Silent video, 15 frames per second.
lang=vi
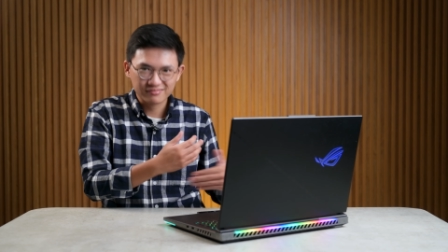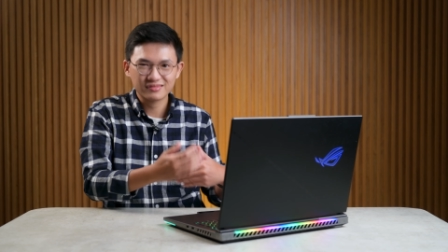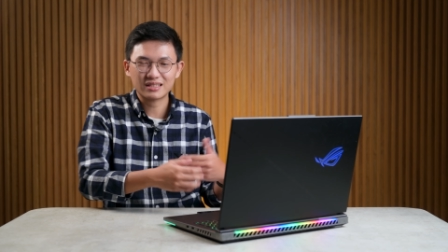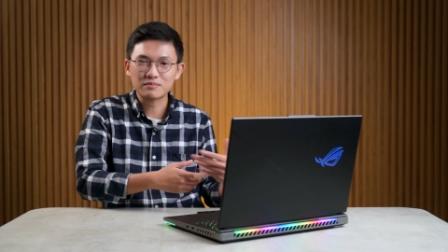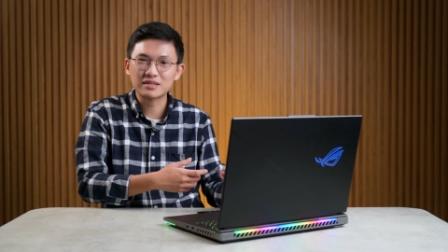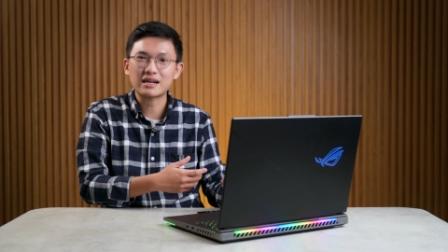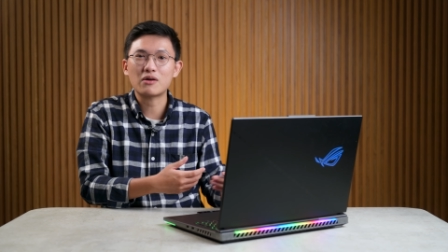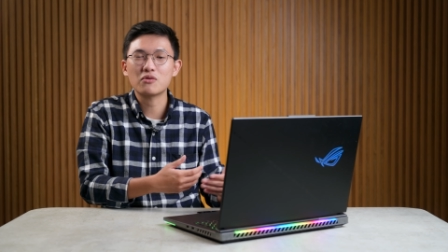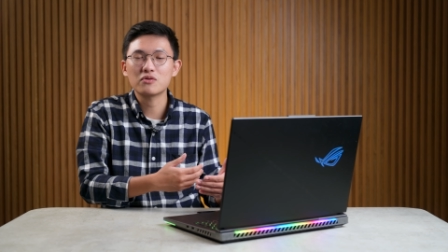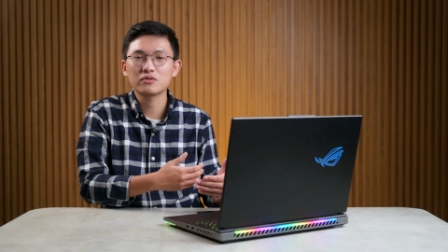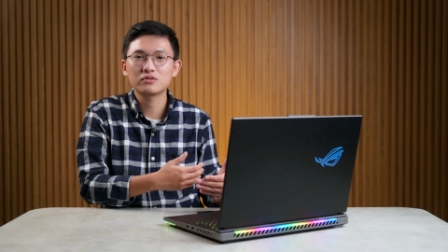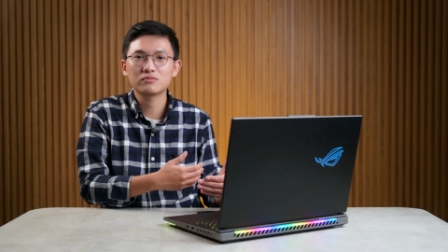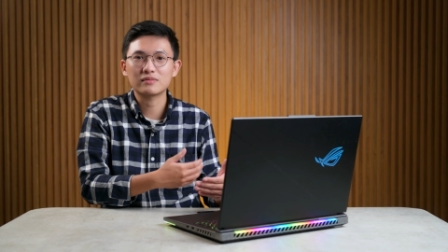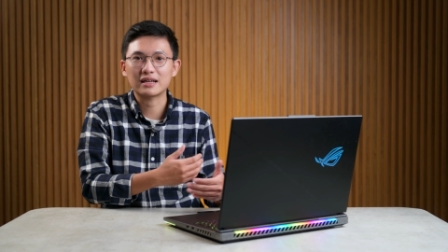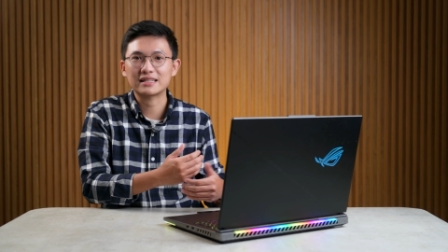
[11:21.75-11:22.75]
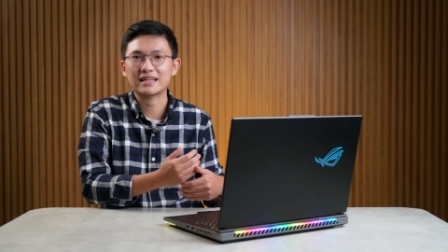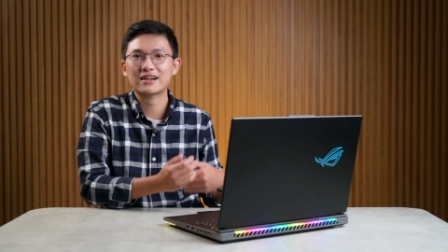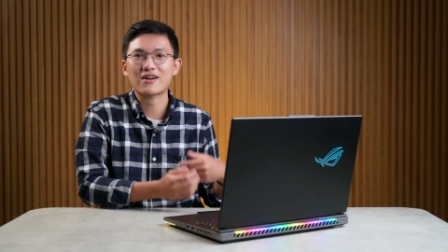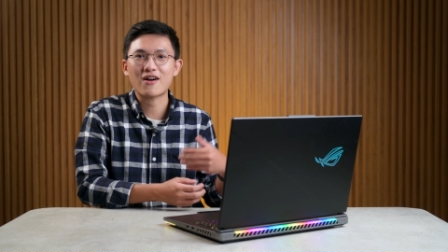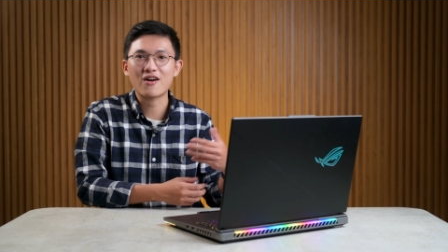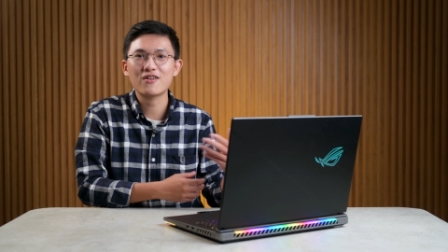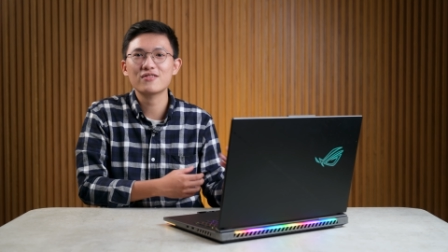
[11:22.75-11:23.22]
năm sau chúng ta sẽ
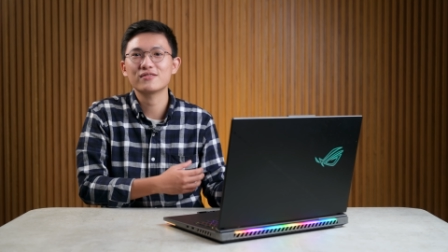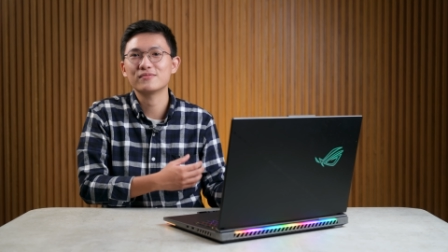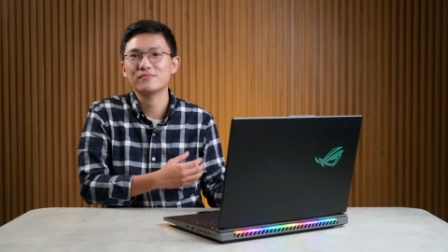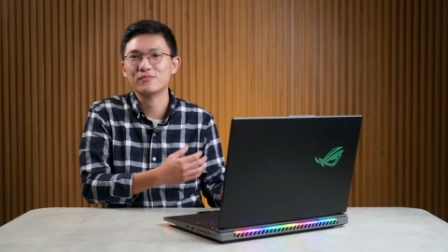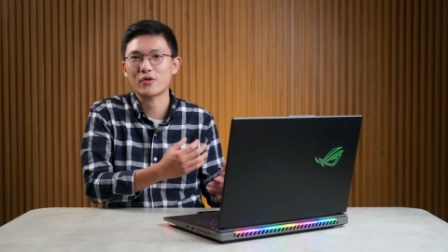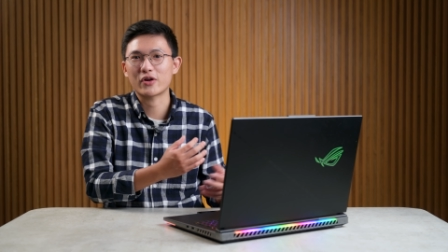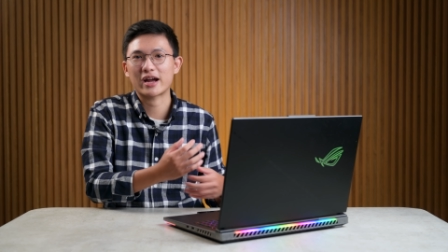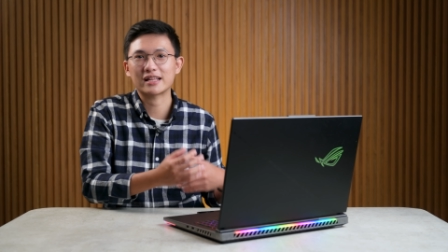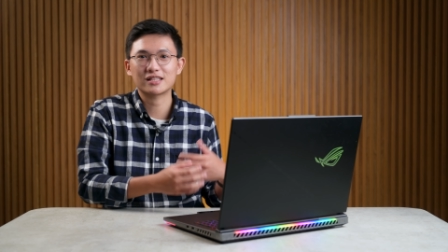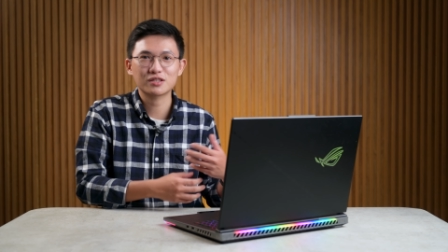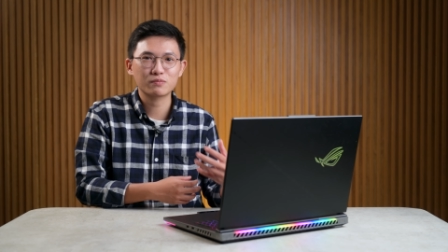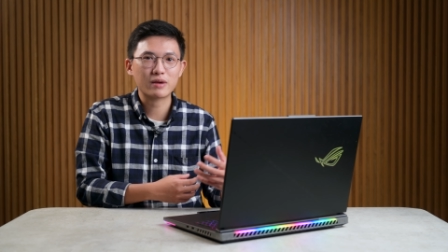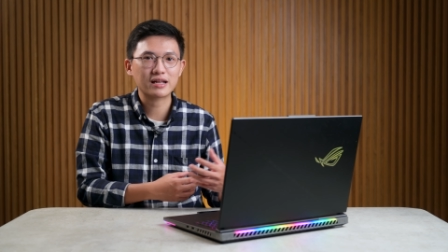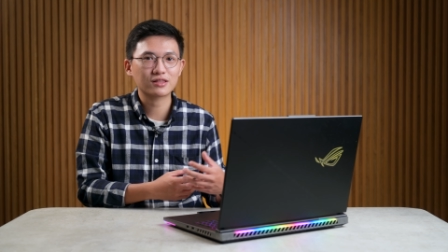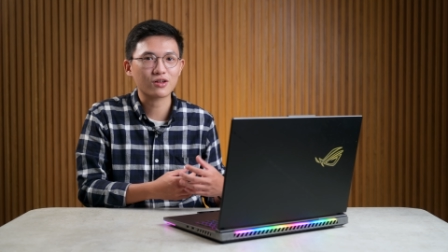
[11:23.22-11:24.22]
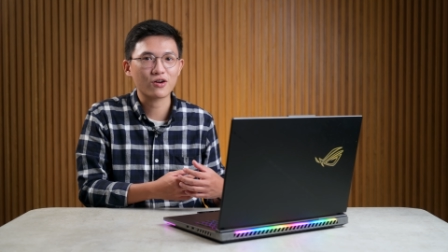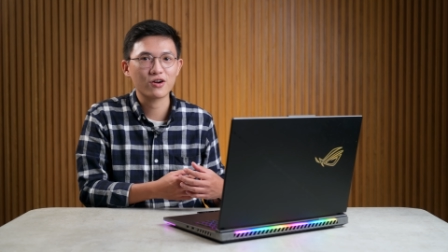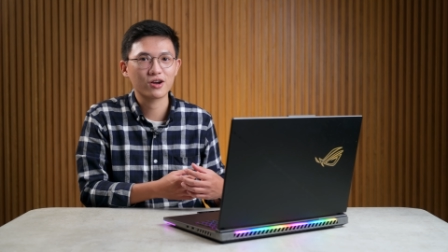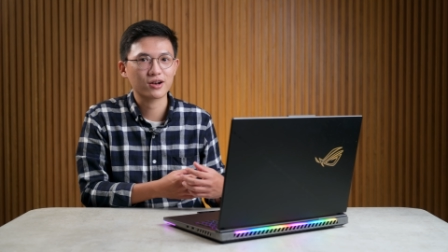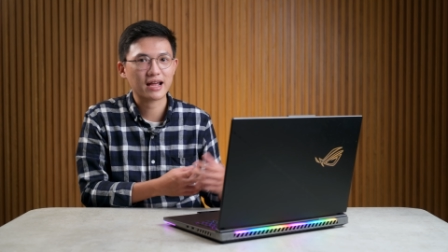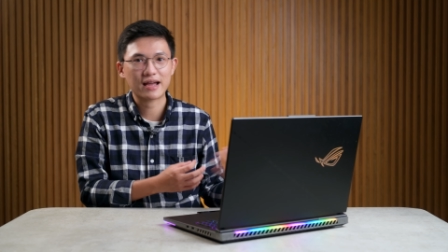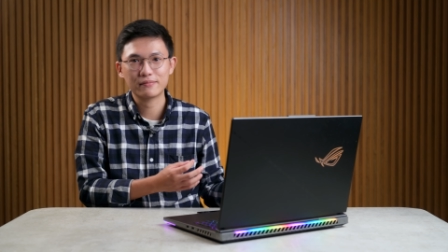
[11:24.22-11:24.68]
có một cái touchpad to
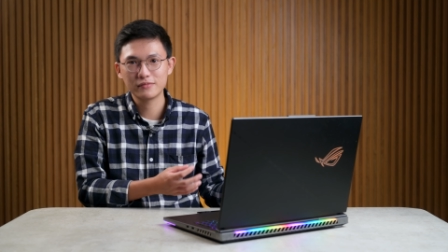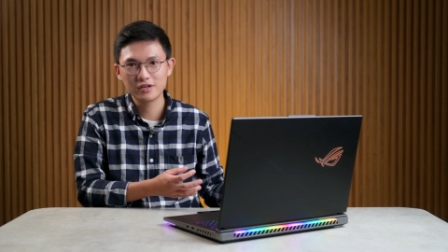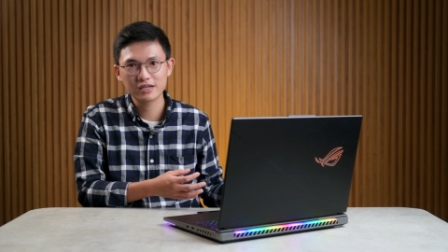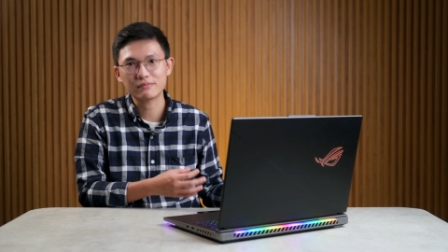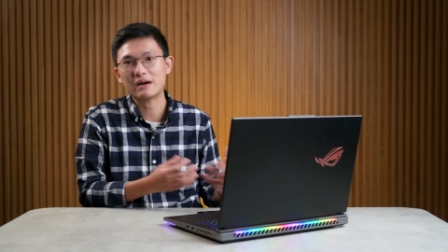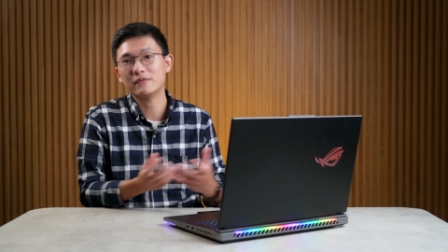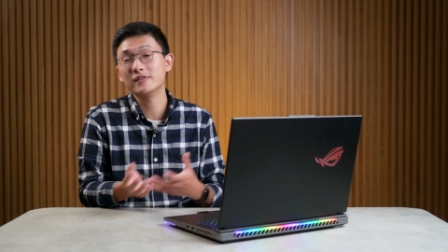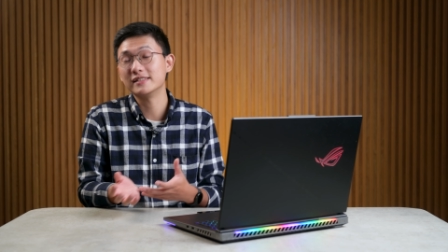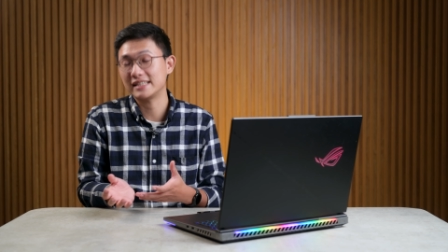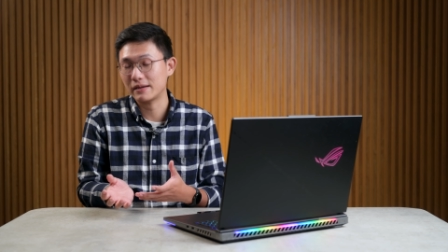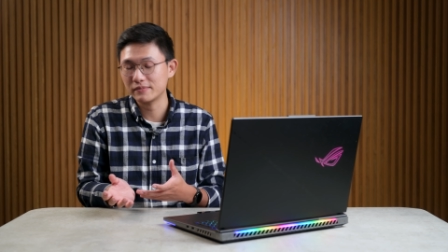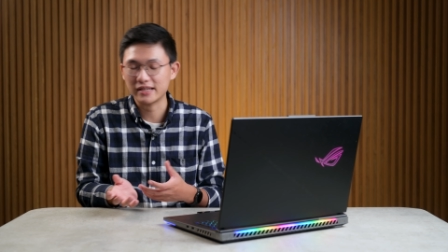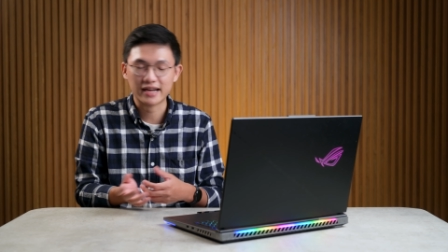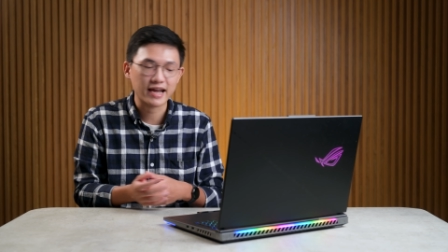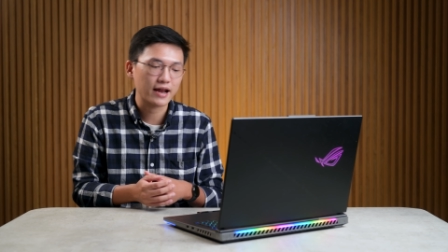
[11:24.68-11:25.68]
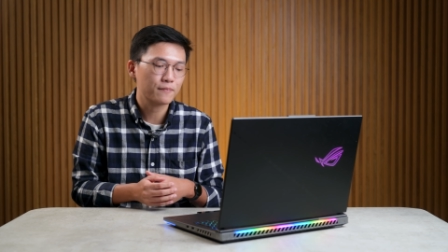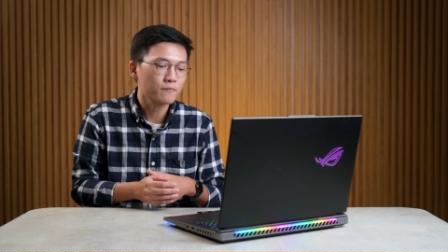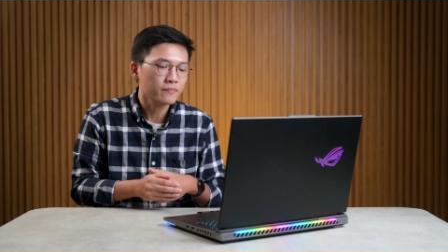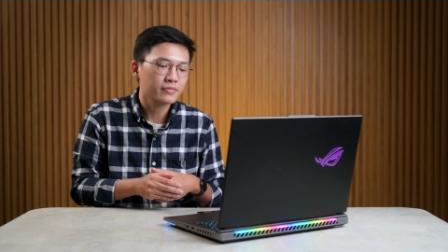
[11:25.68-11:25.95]
hơn 20 30 trăm chẳng hạn